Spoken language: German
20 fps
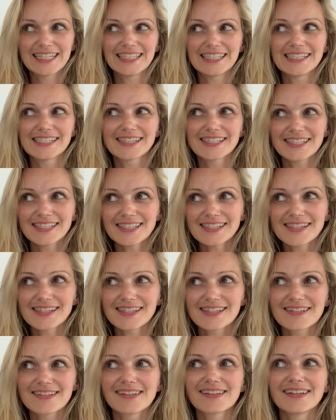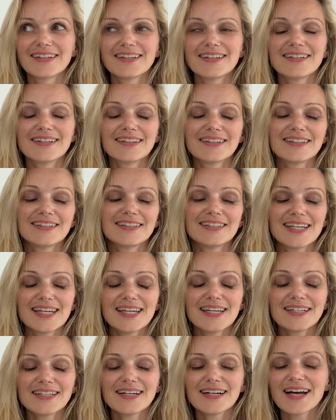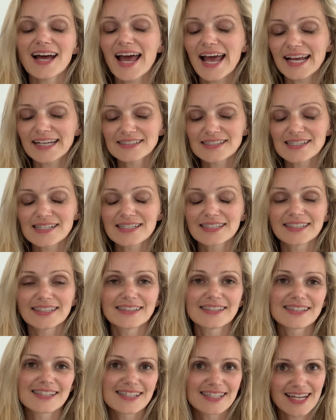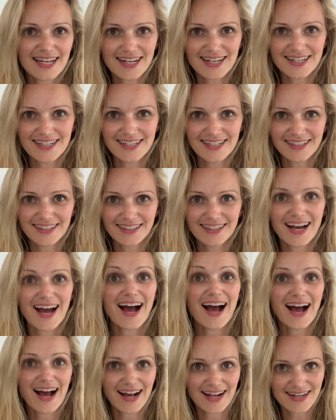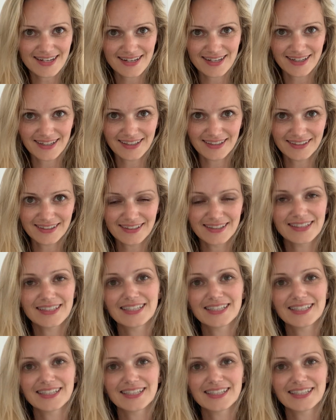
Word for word: es ist in jeder einzelnen Zelle aller